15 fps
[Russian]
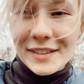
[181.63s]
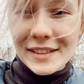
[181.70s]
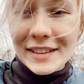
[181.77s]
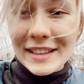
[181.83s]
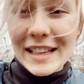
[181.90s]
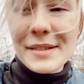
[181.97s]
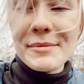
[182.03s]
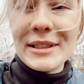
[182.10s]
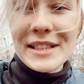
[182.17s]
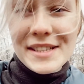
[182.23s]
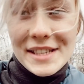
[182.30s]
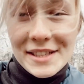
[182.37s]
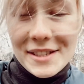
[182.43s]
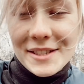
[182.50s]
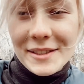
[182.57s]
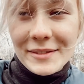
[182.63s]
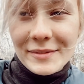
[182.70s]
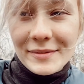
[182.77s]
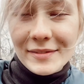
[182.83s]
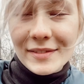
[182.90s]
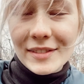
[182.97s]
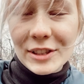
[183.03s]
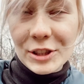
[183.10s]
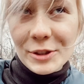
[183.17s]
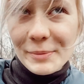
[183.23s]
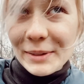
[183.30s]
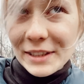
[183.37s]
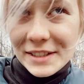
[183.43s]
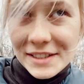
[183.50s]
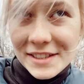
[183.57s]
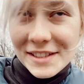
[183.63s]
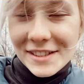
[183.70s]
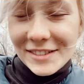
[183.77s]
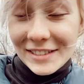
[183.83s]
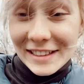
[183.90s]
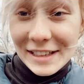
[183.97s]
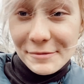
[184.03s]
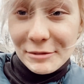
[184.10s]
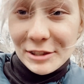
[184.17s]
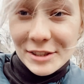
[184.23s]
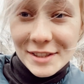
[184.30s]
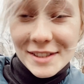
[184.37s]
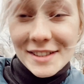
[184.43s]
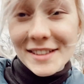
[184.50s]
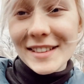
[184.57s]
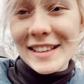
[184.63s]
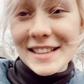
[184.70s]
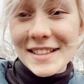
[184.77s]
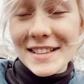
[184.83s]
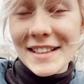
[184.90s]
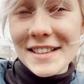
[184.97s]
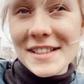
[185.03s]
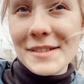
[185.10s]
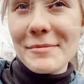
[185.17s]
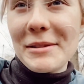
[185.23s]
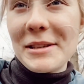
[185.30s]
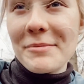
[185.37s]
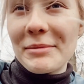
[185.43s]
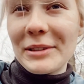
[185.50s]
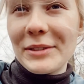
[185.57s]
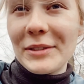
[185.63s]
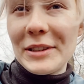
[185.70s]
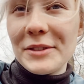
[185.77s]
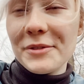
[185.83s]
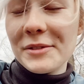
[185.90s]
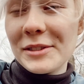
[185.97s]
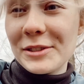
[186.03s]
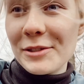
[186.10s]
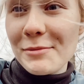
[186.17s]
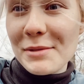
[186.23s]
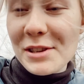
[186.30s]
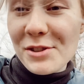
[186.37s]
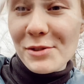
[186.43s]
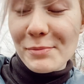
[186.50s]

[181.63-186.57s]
Я молодец. Кто молодец? Я молодец. Если я себя не похвалю, кто меня еще